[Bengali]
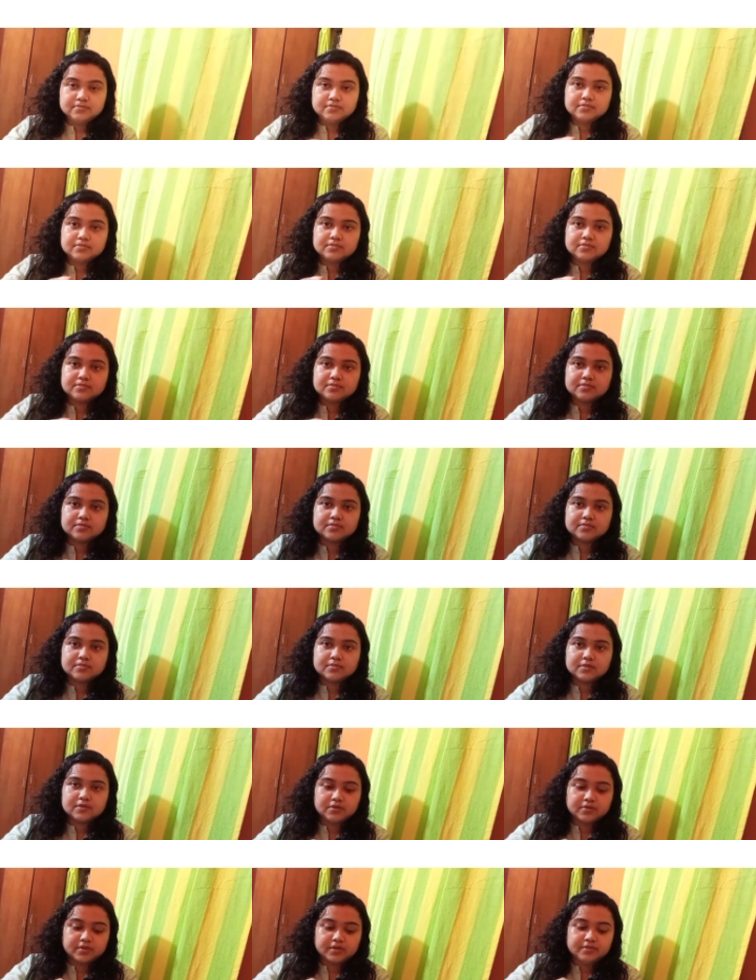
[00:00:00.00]
তারপরে
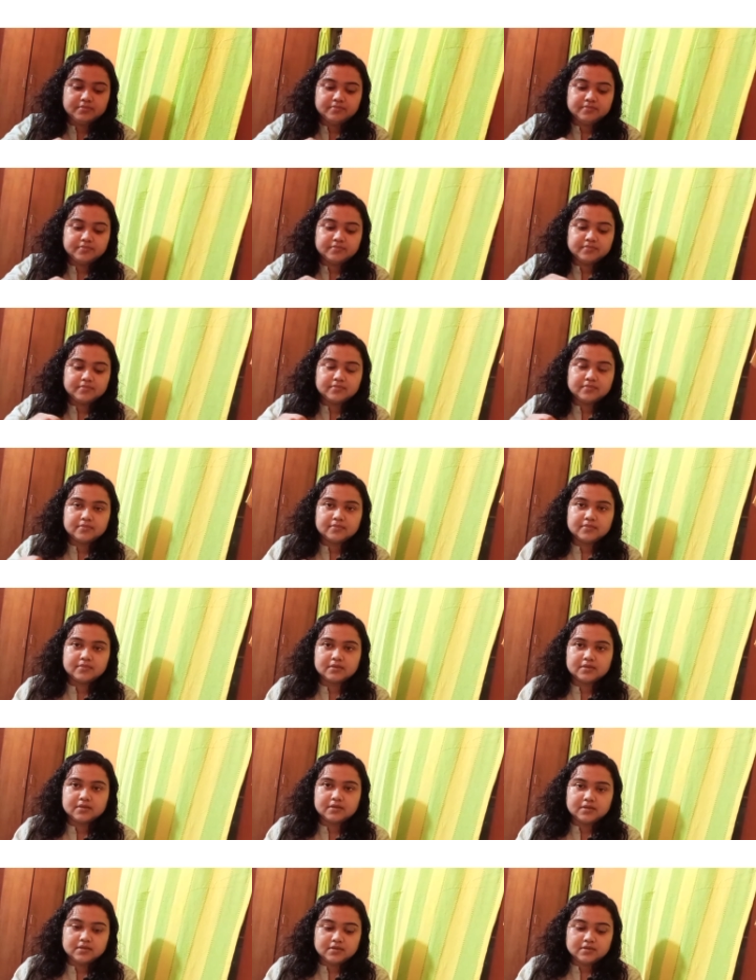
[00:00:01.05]
ওর মধ্যে কিছুটা
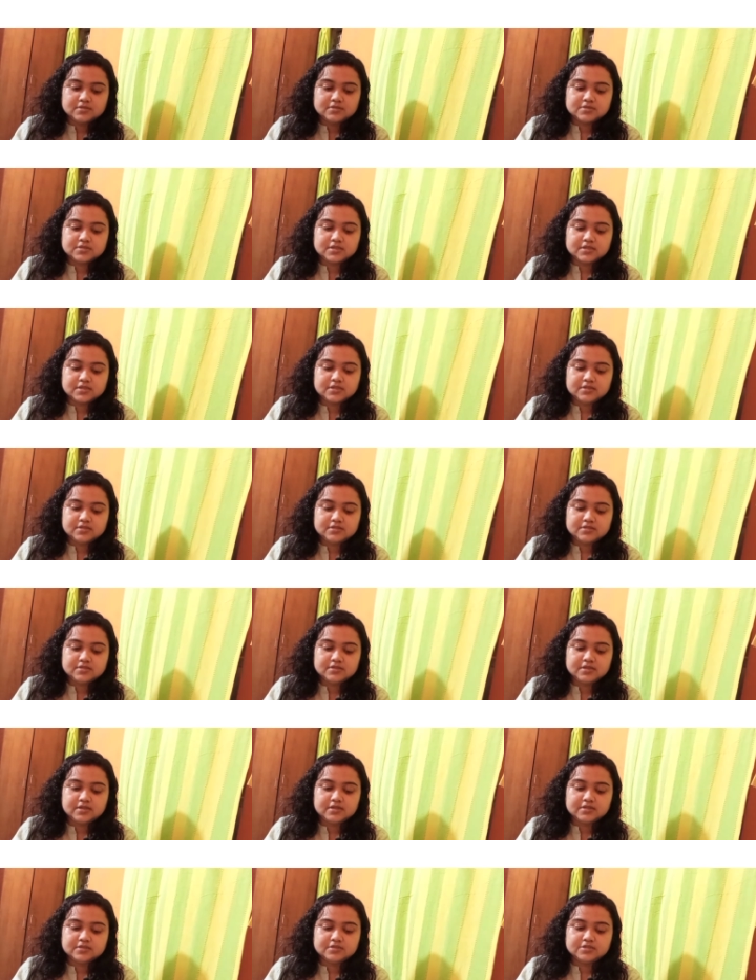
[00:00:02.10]
সলিউশন দিলে
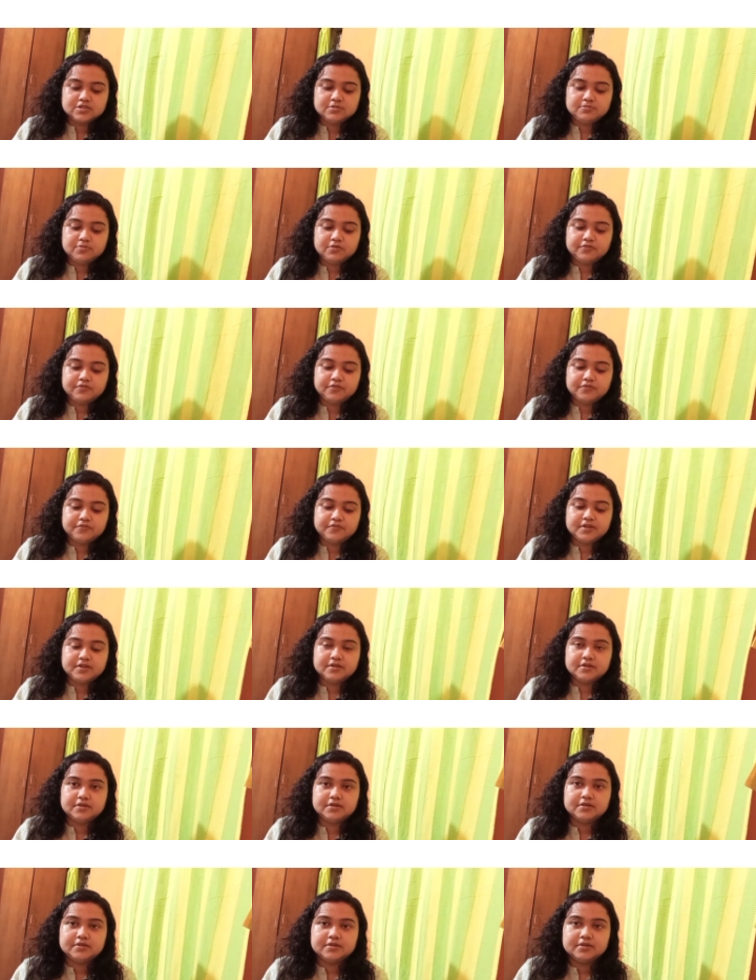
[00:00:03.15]
দিয়ে
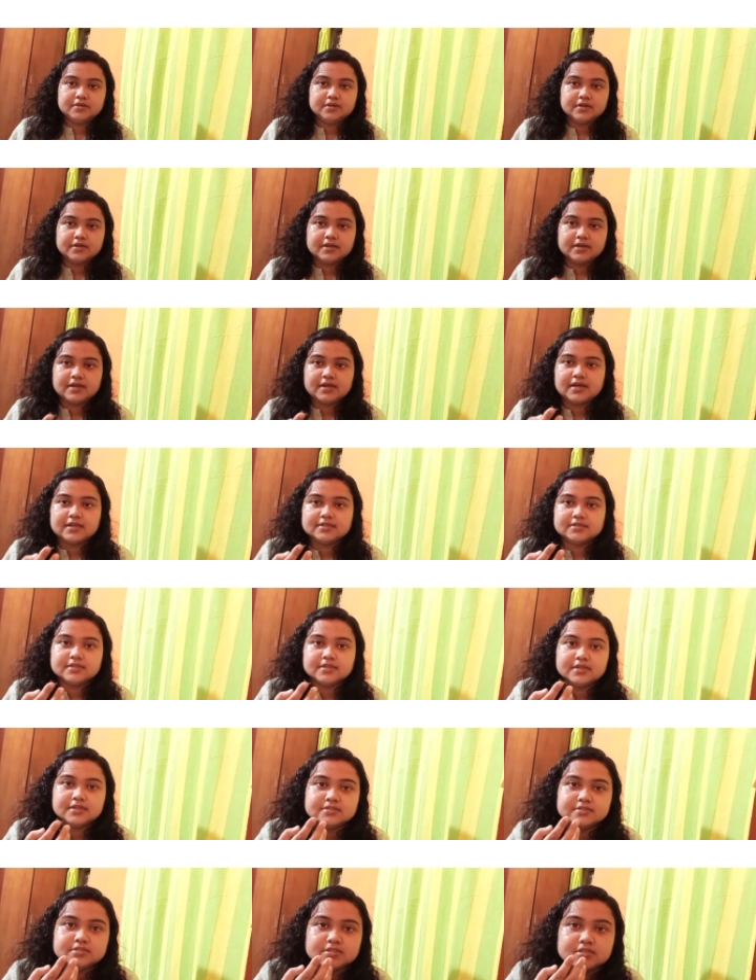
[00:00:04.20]
পুরোপুরি সেটা ডিপ
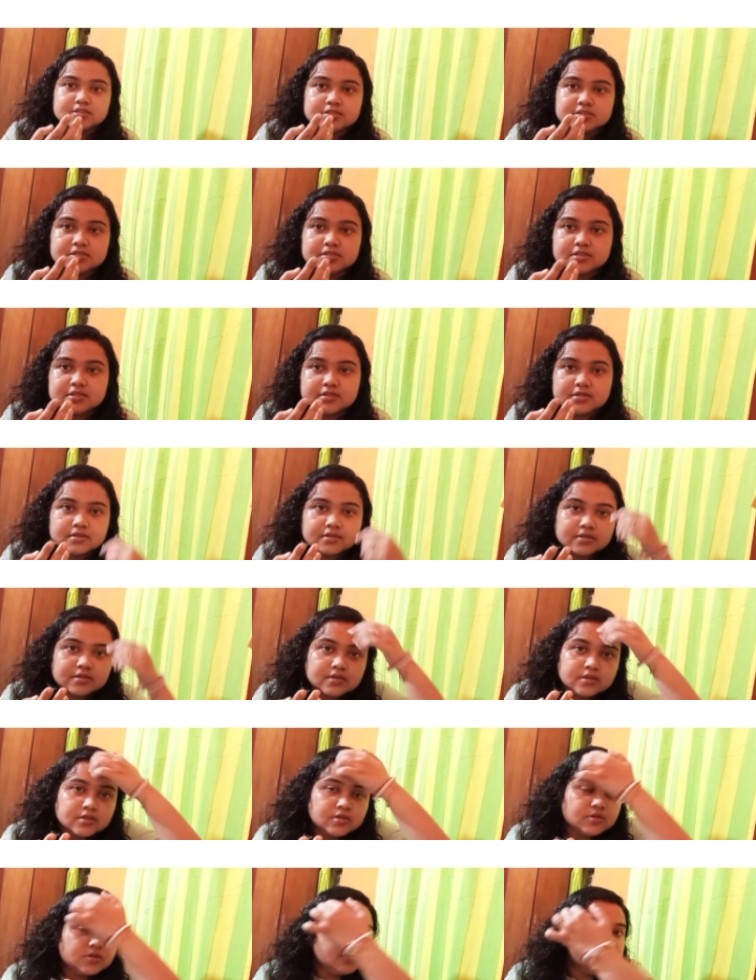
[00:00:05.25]
করে যাবে লেন্সটা
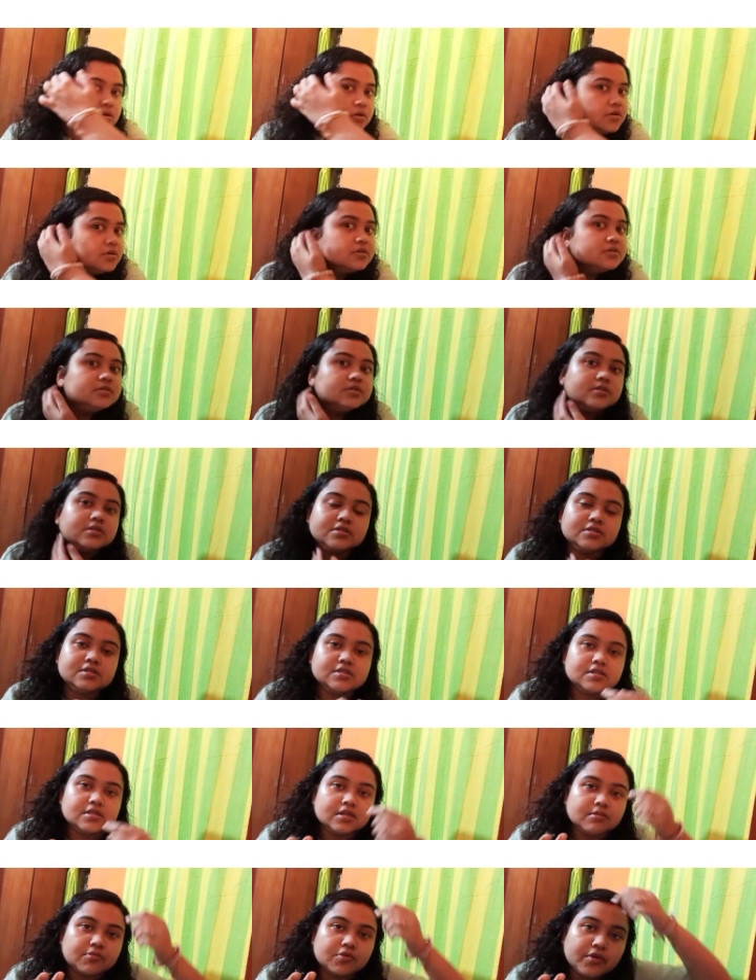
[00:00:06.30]
সলিউশনে
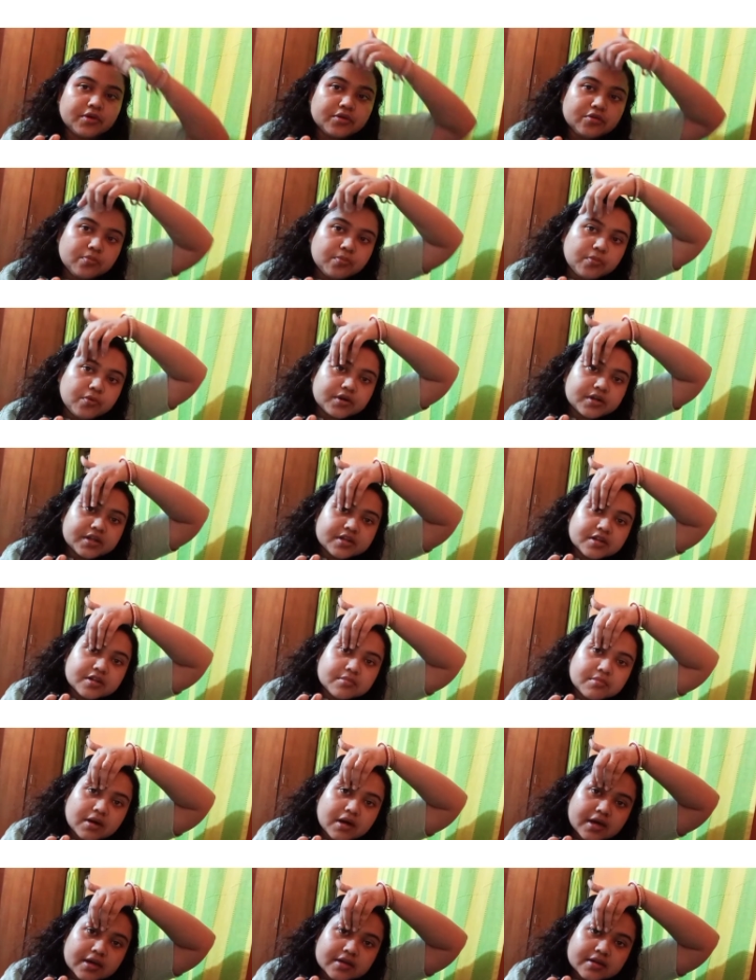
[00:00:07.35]
এইবারে তুমি কি
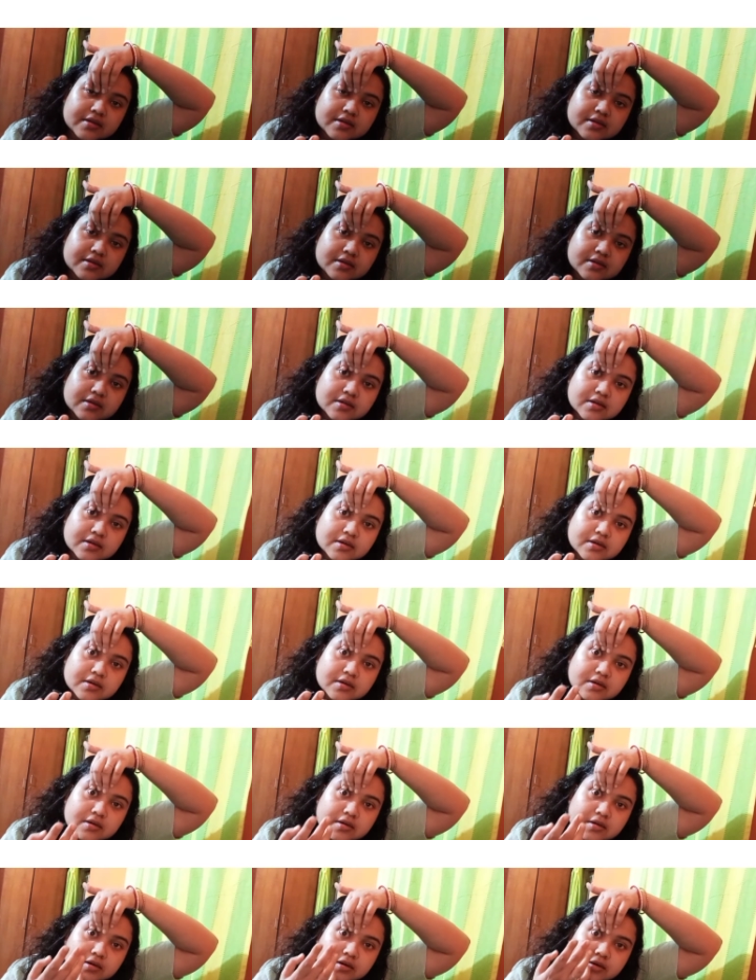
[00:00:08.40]
করবে
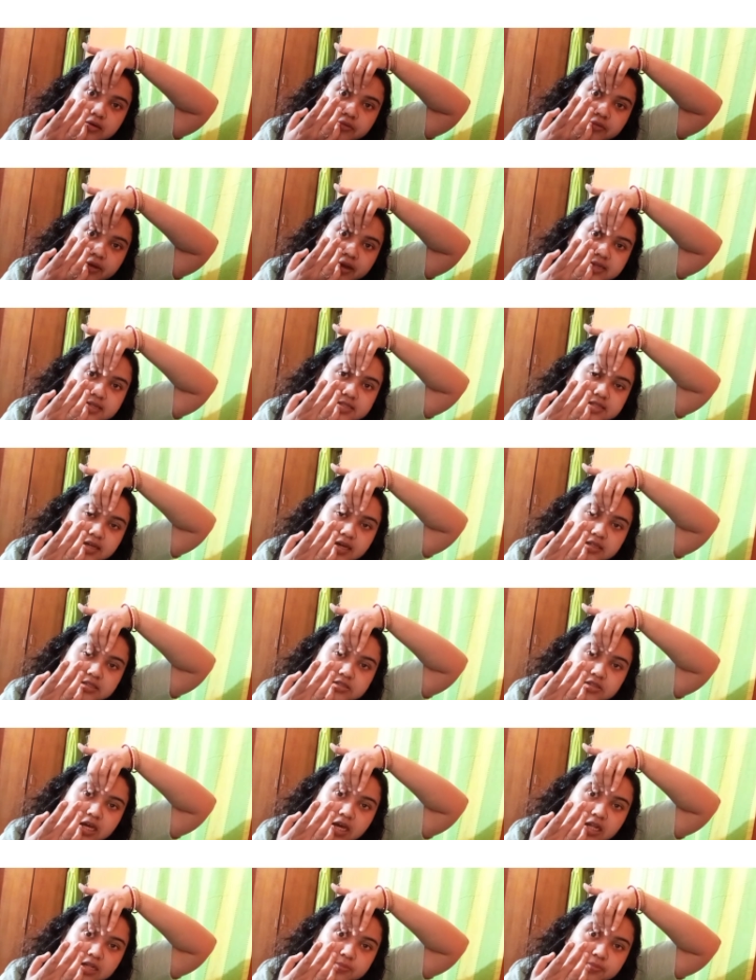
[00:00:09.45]
আপার আইলিডটাকে
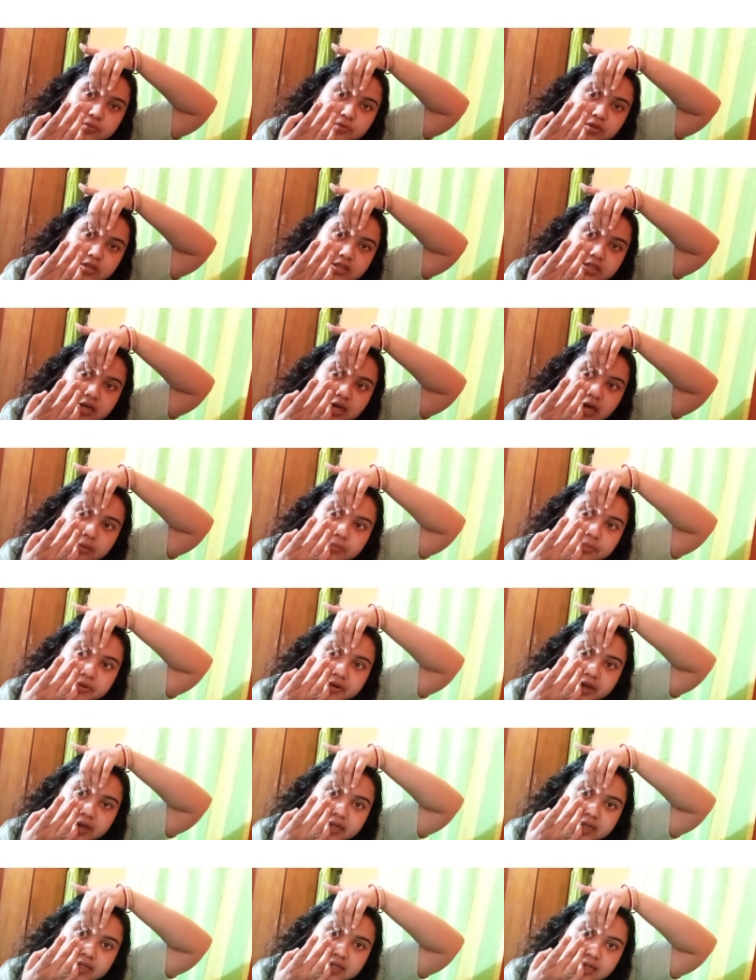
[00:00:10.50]
তুলে
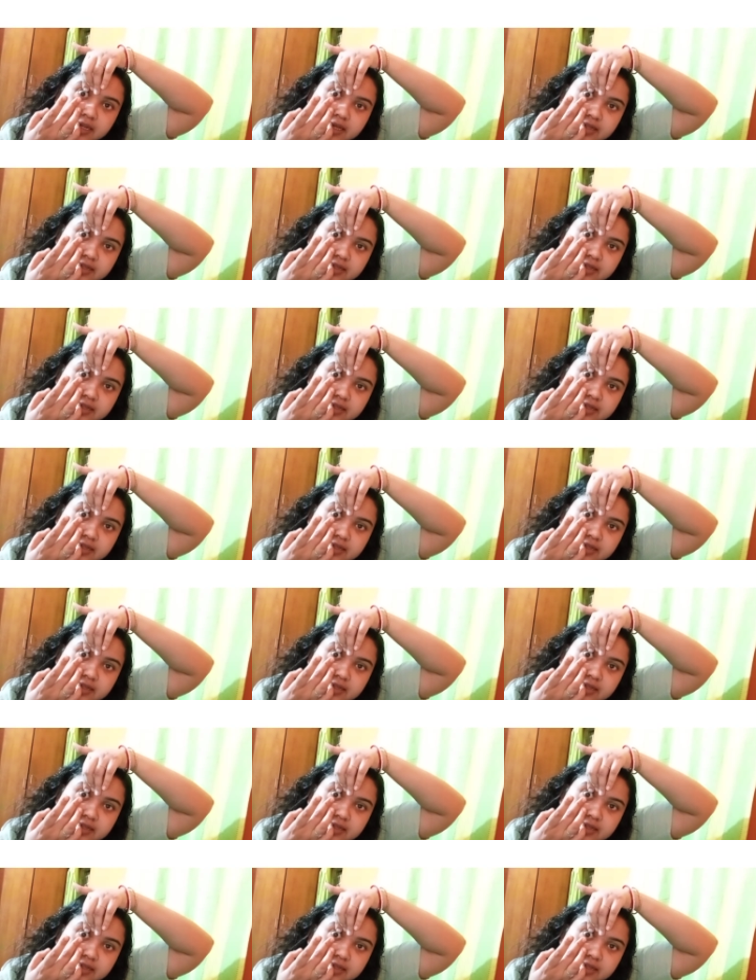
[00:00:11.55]
ধরবে